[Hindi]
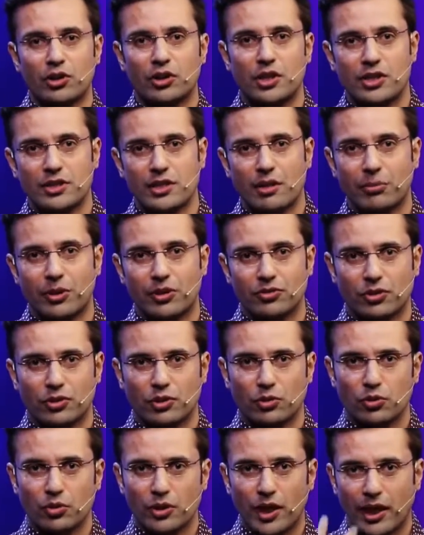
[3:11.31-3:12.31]
और तेज़ आप कर
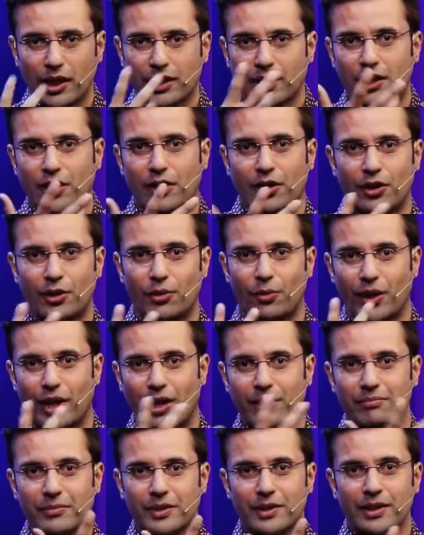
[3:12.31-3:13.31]
सकते हो तो डायरेक्ट कर रहे होगे
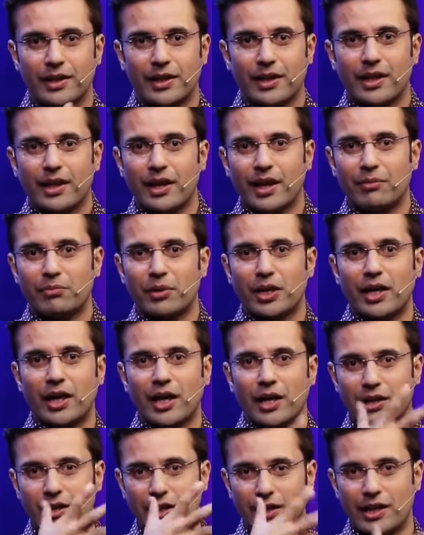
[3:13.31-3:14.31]
आप आप
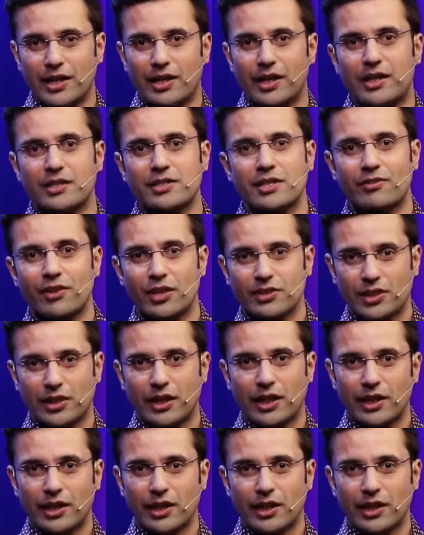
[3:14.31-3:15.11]
निकाल करके यहाँ से वहाँ से